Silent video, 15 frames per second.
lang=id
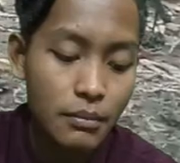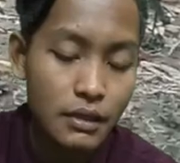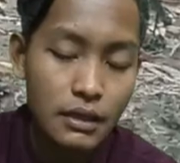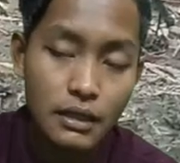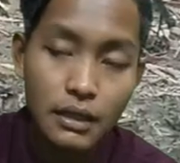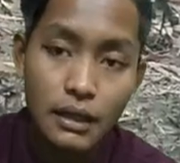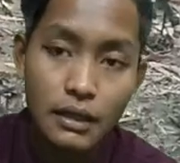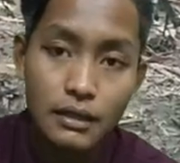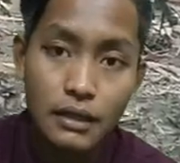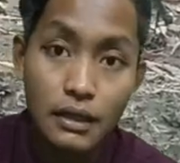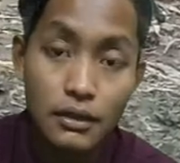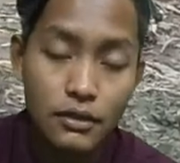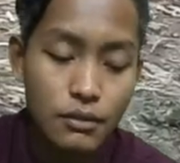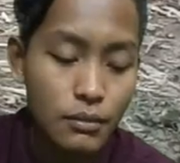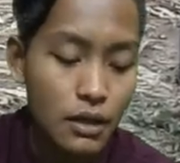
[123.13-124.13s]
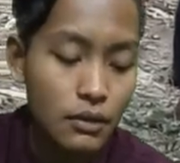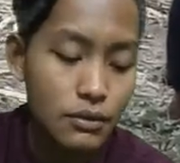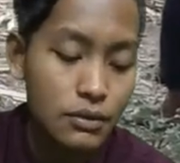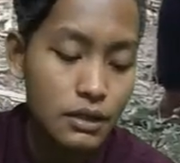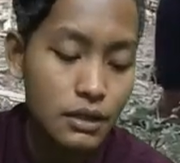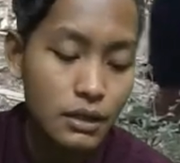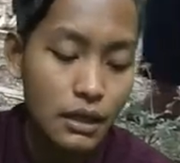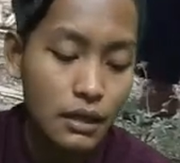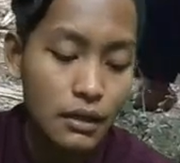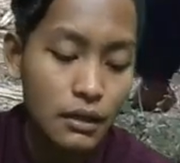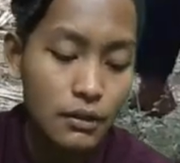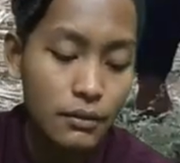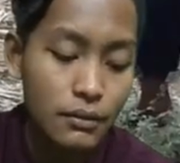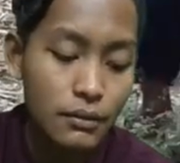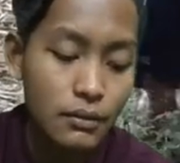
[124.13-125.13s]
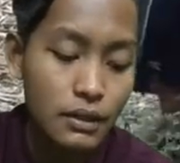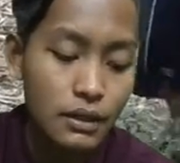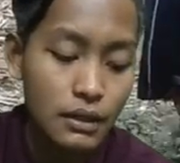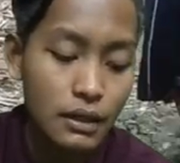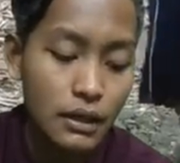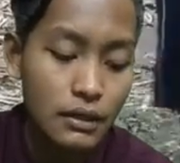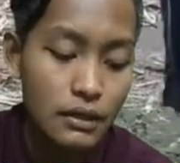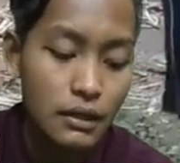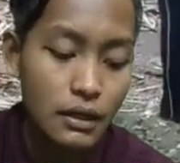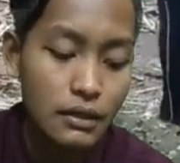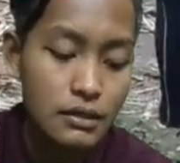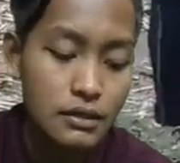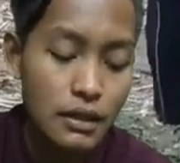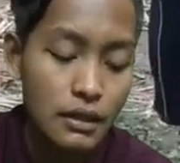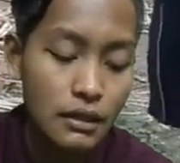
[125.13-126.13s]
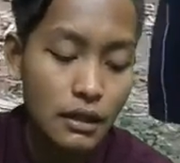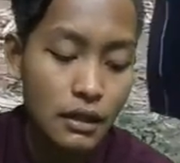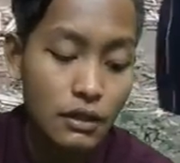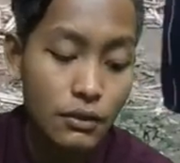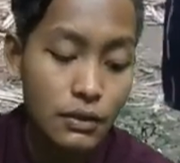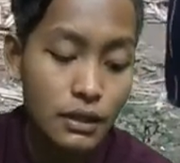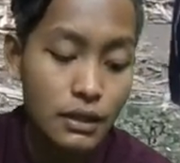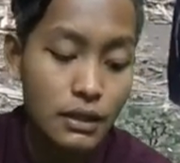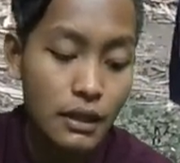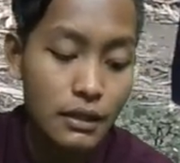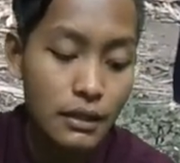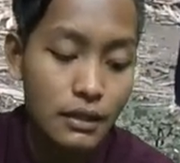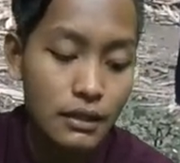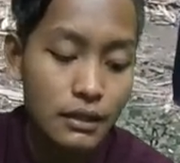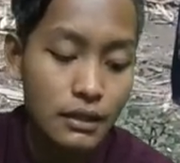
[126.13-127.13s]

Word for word: betinanya itu mau dikawinkan oh, dengan iya. jantan atau tidaknya